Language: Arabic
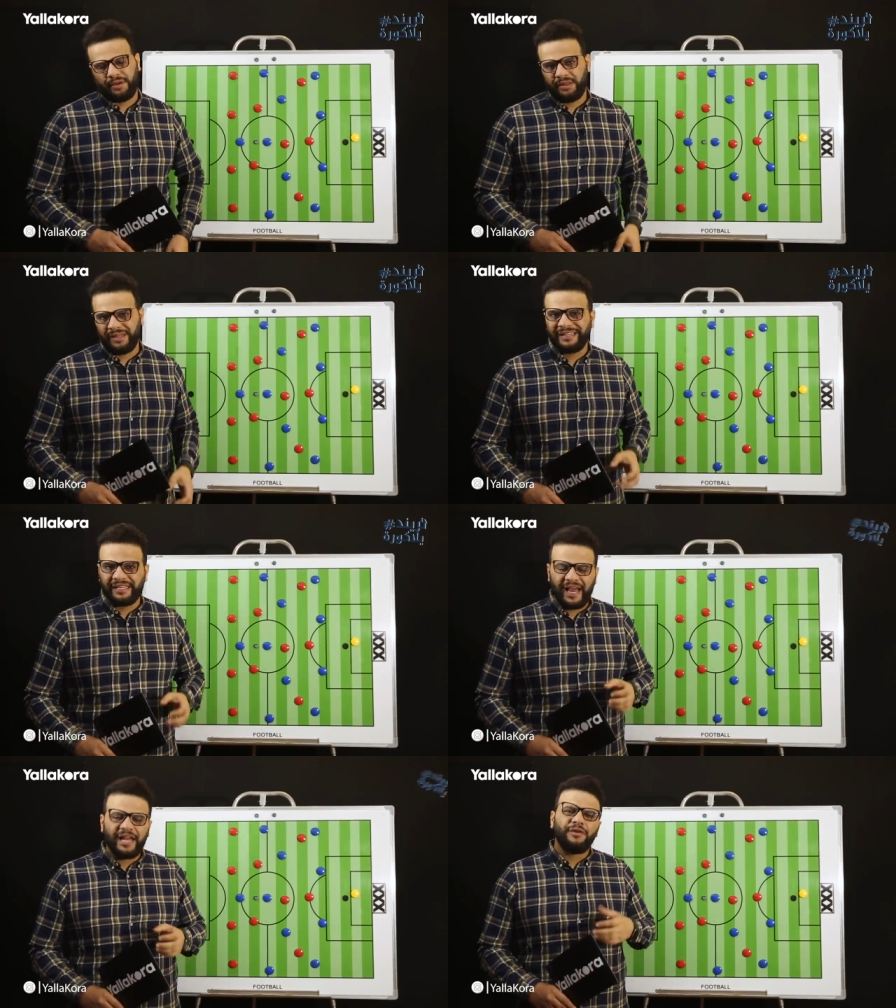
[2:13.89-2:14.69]
النادي
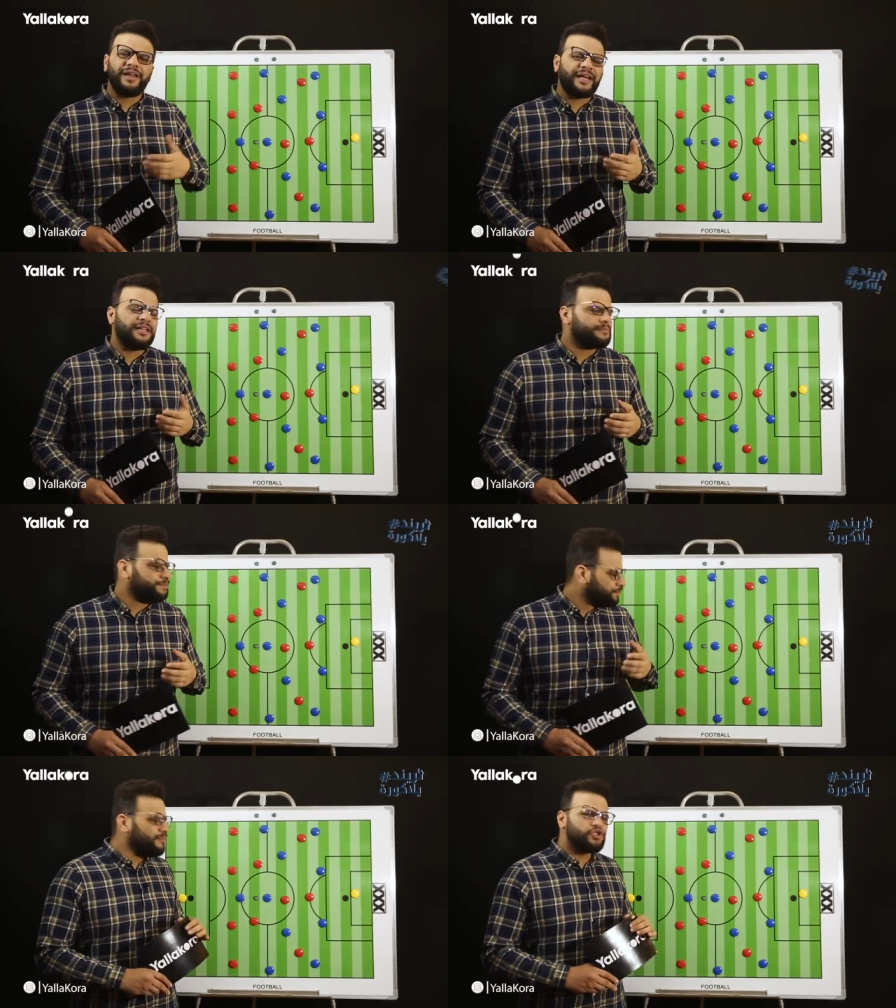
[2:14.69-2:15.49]
الاهلي ولكن
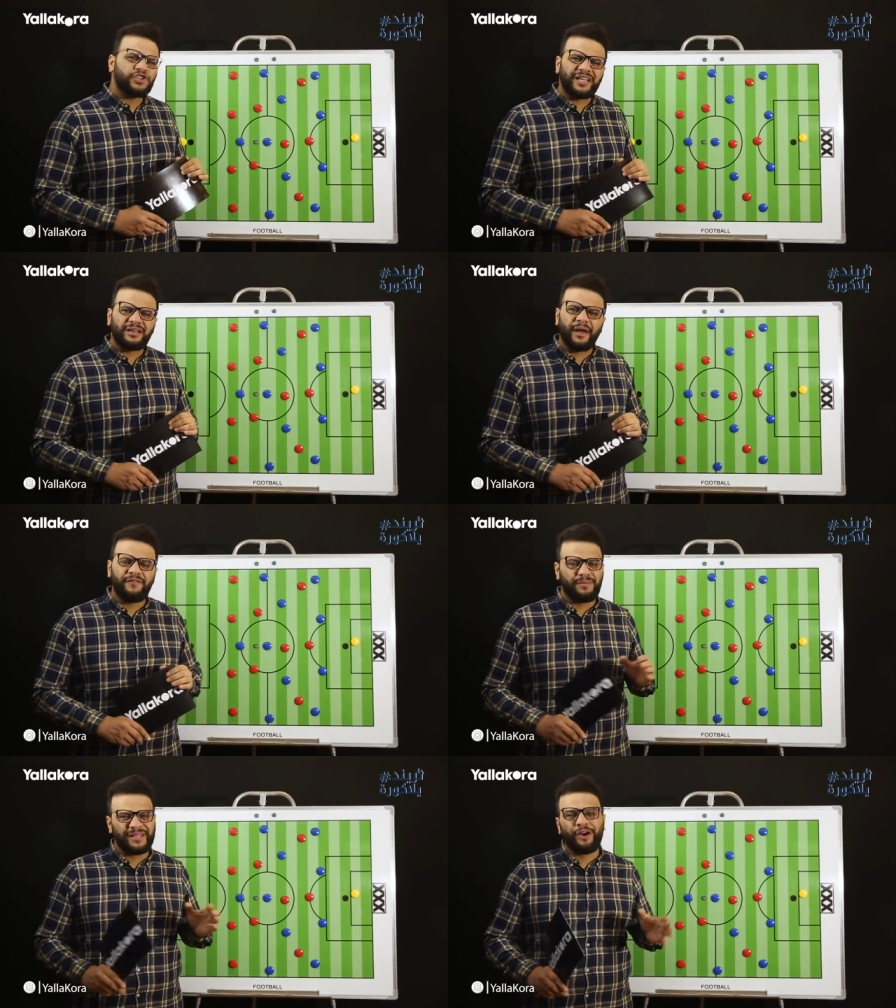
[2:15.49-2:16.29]
المشكله طبعا
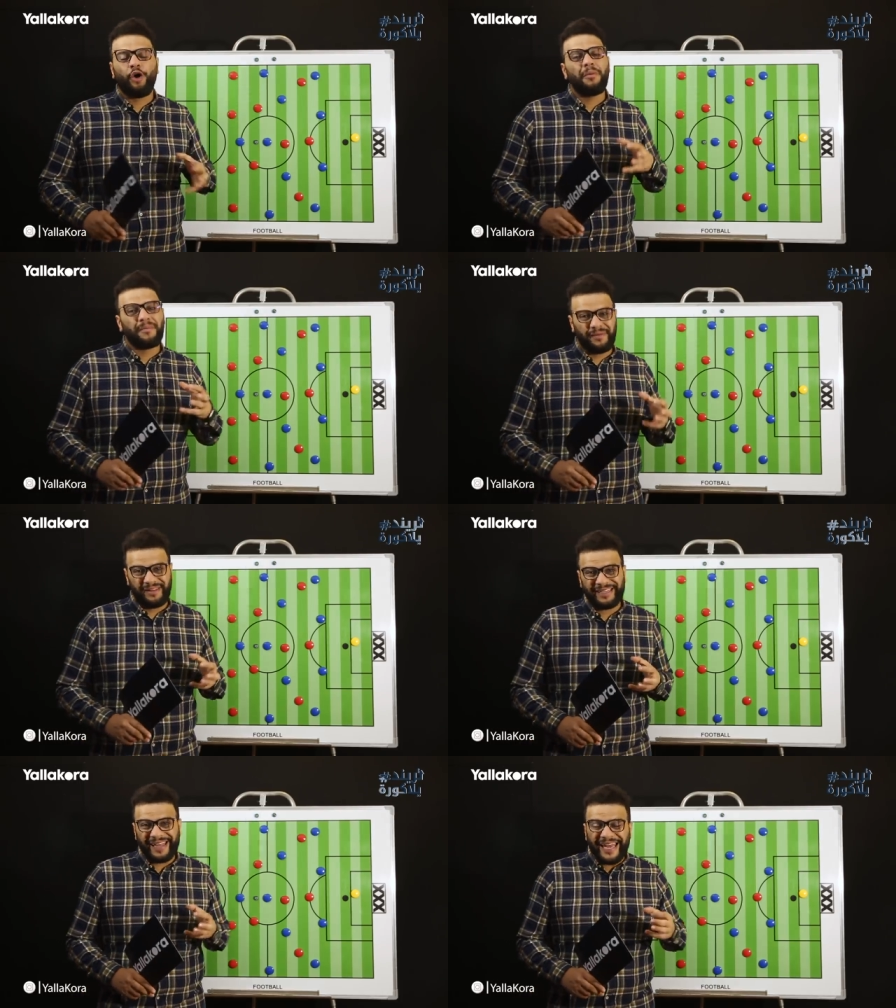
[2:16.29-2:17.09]
في البدايه حمى
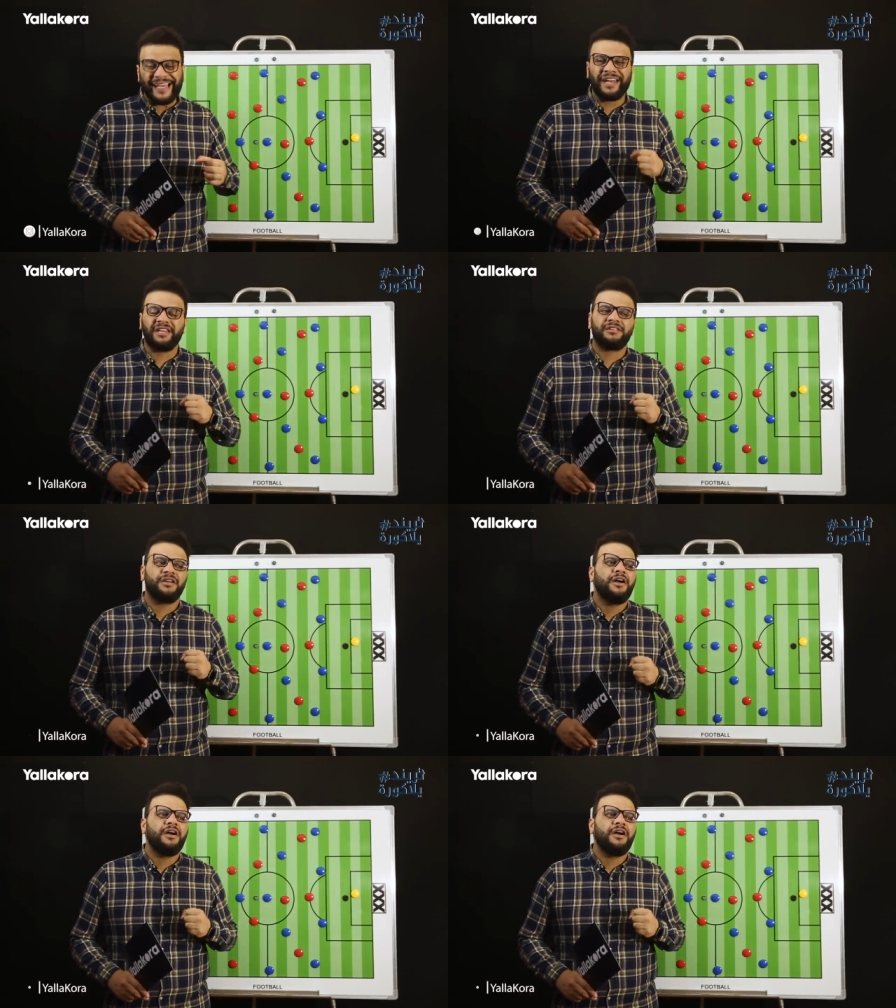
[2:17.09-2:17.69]
النادي الاهلي كانت